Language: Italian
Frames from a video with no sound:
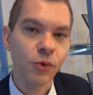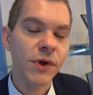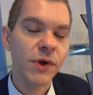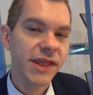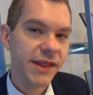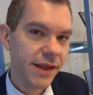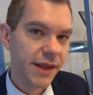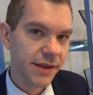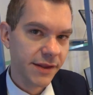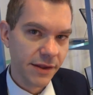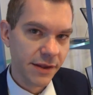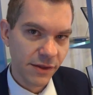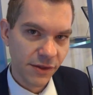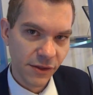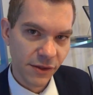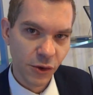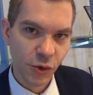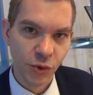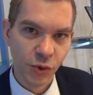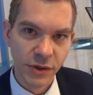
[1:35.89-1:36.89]
Questa
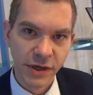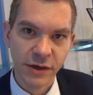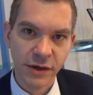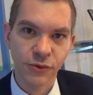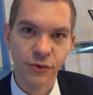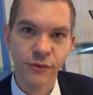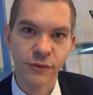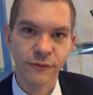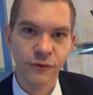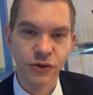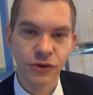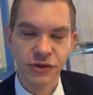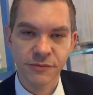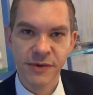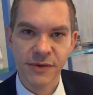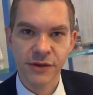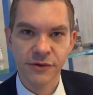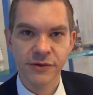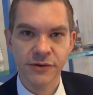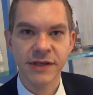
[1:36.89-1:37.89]
attenzione al
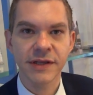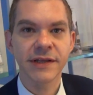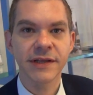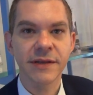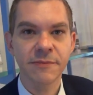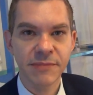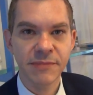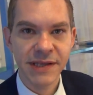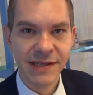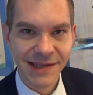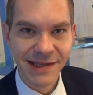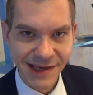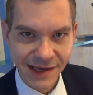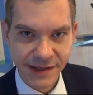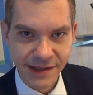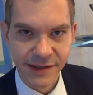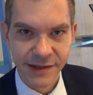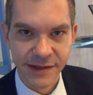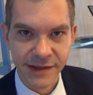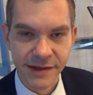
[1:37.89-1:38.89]
coinvolgimento dei
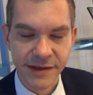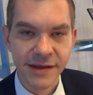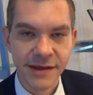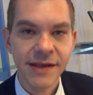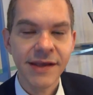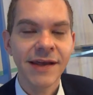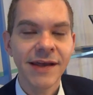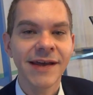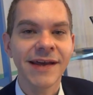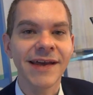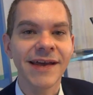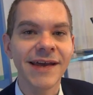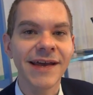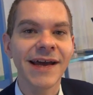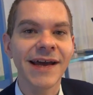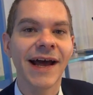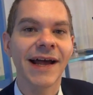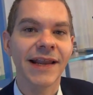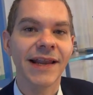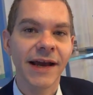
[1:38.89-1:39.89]
dipendenti
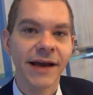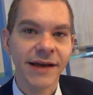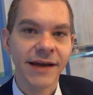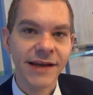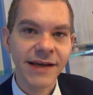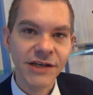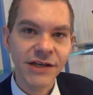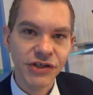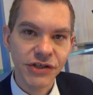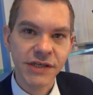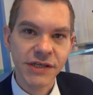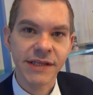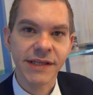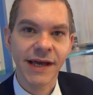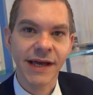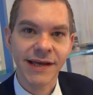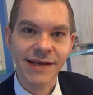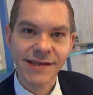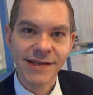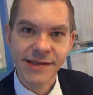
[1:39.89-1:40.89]
e alla
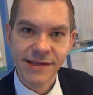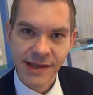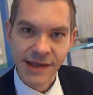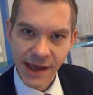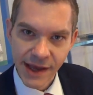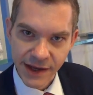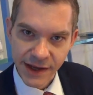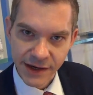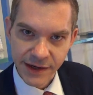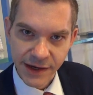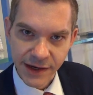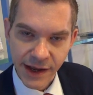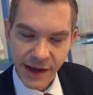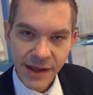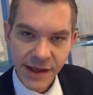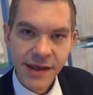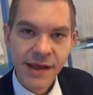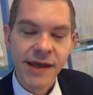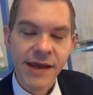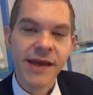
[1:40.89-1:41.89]
crescita
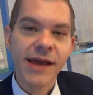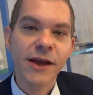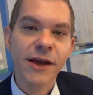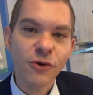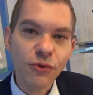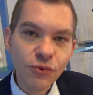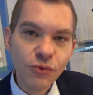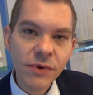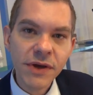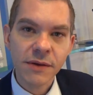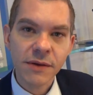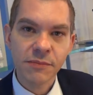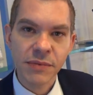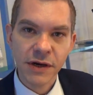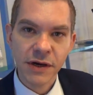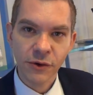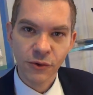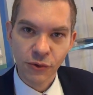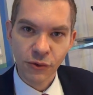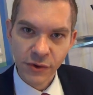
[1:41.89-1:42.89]
interna e ai lunghi
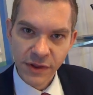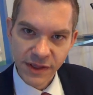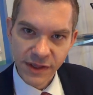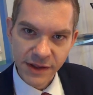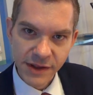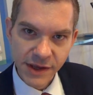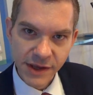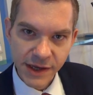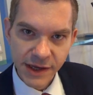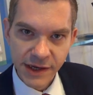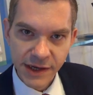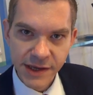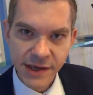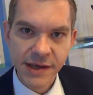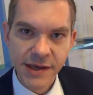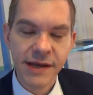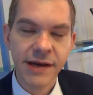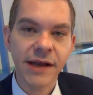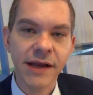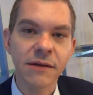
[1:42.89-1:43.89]
percorsi di
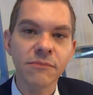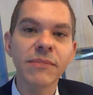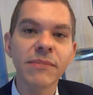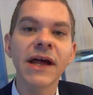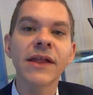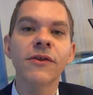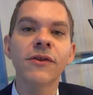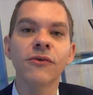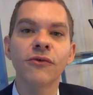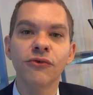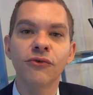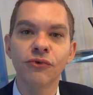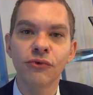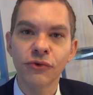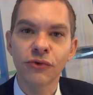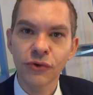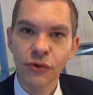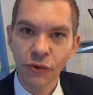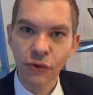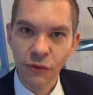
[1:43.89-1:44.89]
carriera, al basso
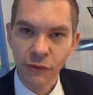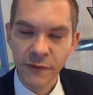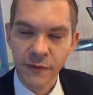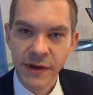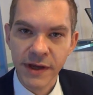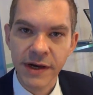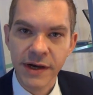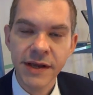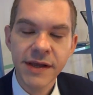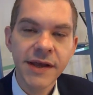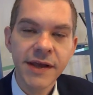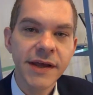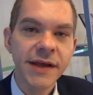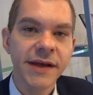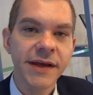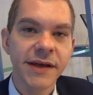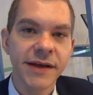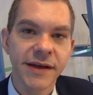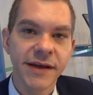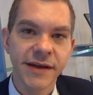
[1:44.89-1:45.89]
turnover
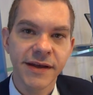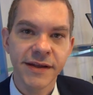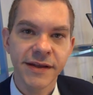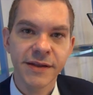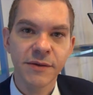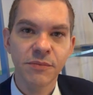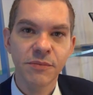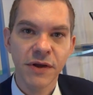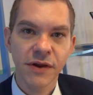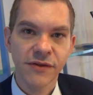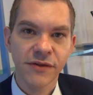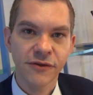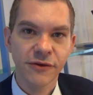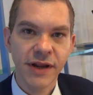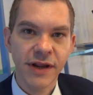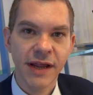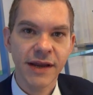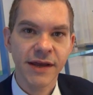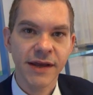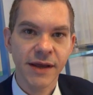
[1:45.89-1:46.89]
eh, di
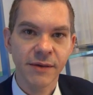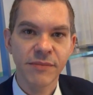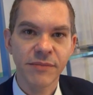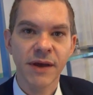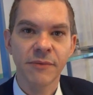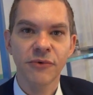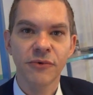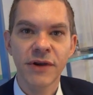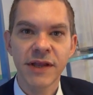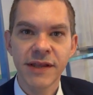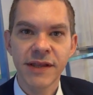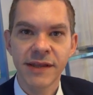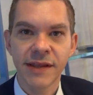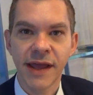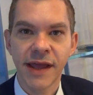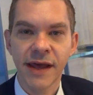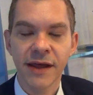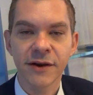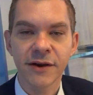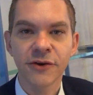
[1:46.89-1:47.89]
personale che abbiamo
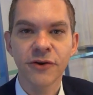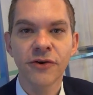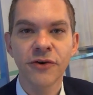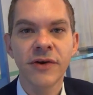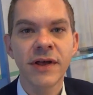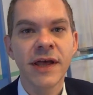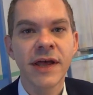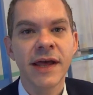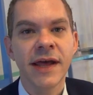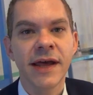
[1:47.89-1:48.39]
all'interno,